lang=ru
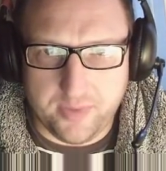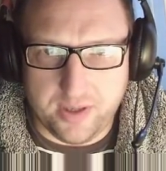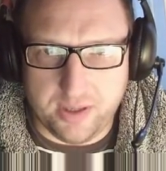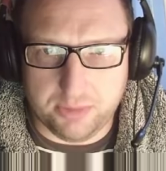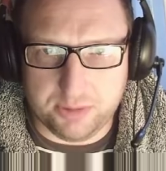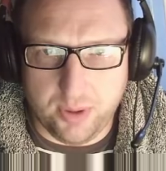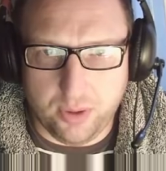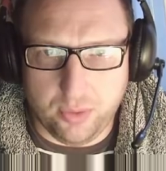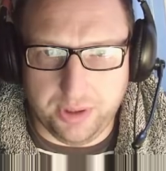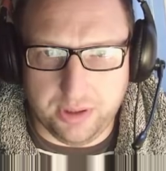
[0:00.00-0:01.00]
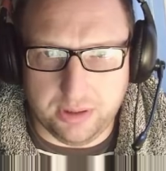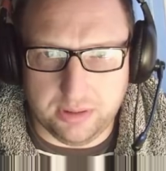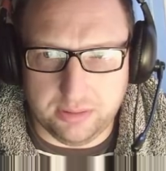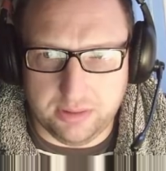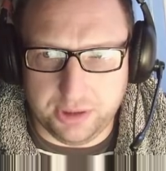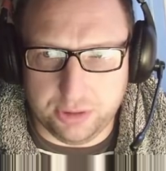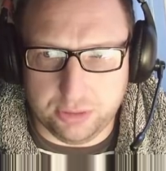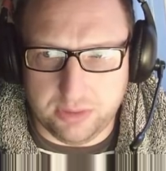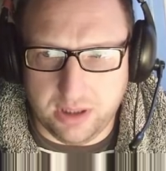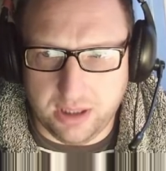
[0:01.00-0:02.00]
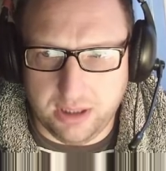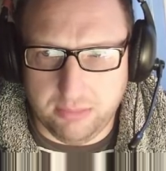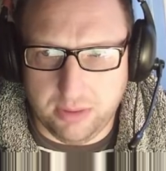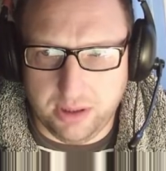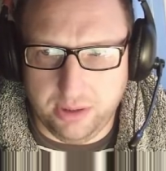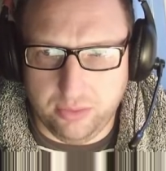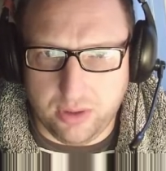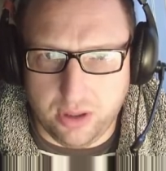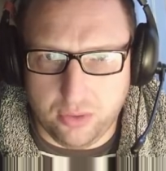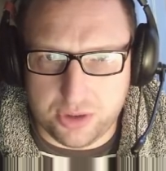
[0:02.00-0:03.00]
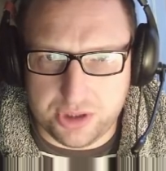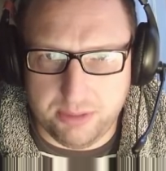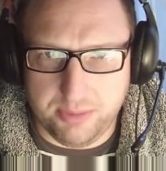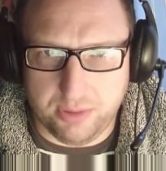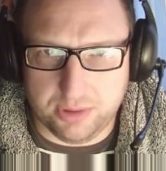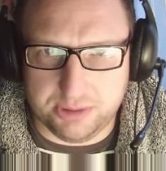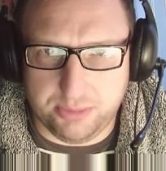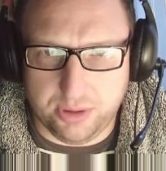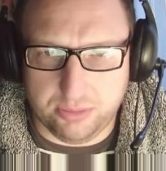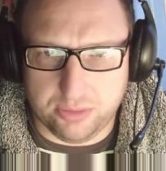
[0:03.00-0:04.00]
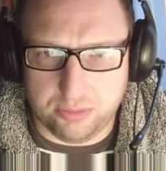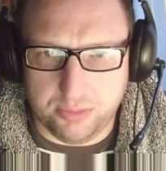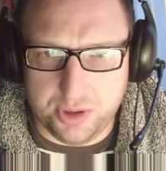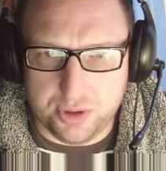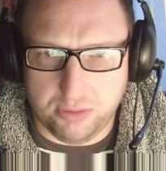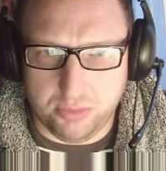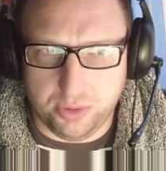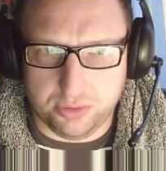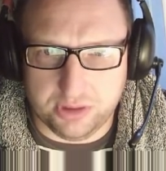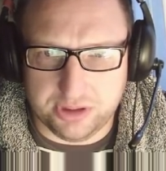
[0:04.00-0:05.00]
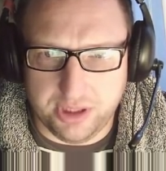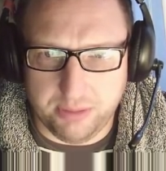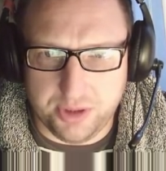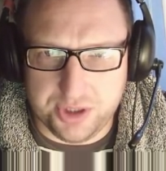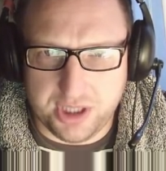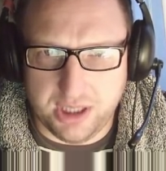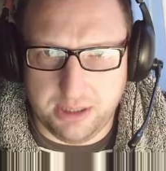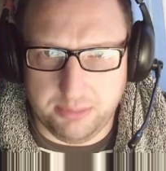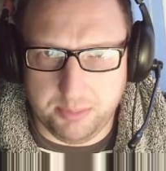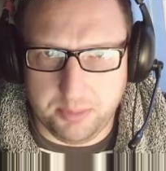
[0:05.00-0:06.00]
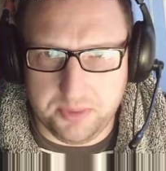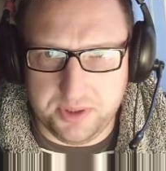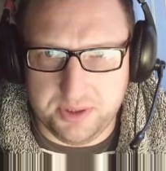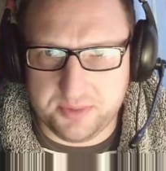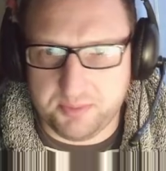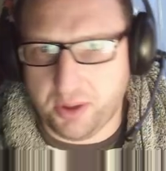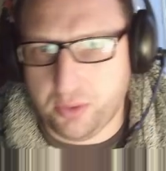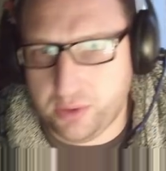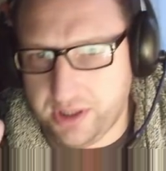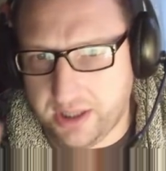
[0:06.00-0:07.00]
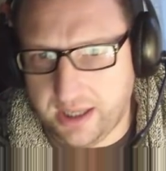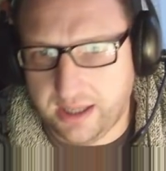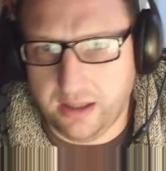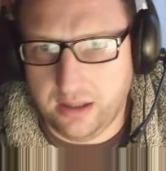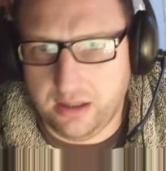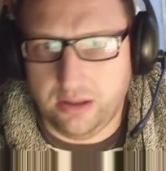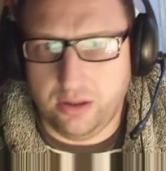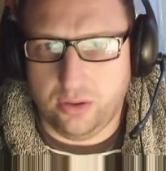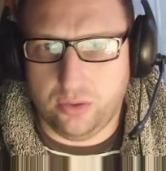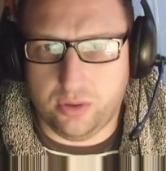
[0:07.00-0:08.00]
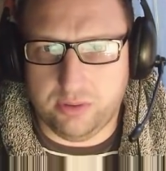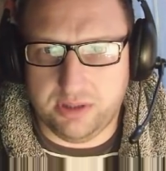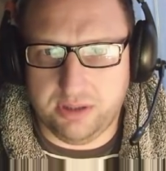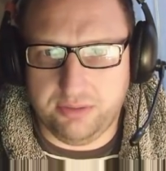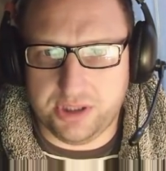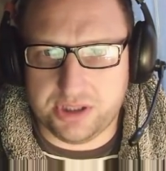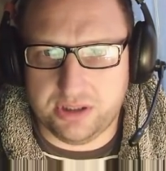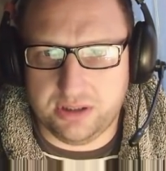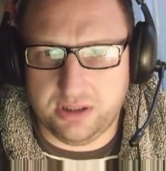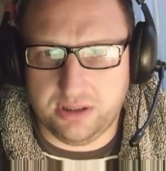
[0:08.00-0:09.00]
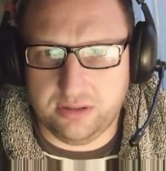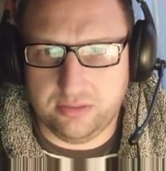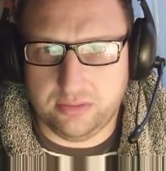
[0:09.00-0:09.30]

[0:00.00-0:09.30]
А мы спокойненько дойдем до Рэмбо и укокошаем его, заберем тот маячок. Будет у нас три маячка, и мы победим спокойненько, уравновешенно.